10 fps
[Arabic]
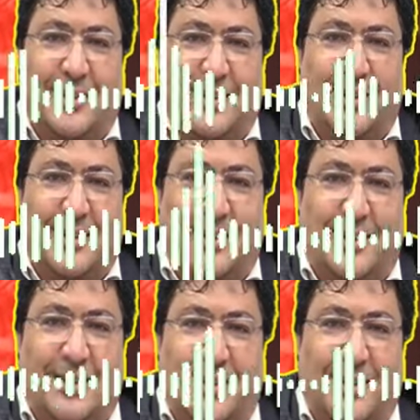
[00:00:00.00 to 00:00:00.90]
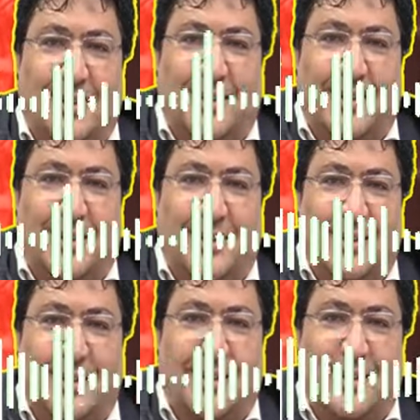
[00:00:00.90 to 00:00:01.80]
هناك دماء
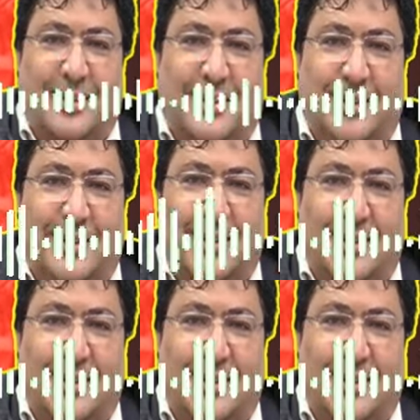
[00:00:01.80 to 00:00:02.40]
كاين اللي دمه حار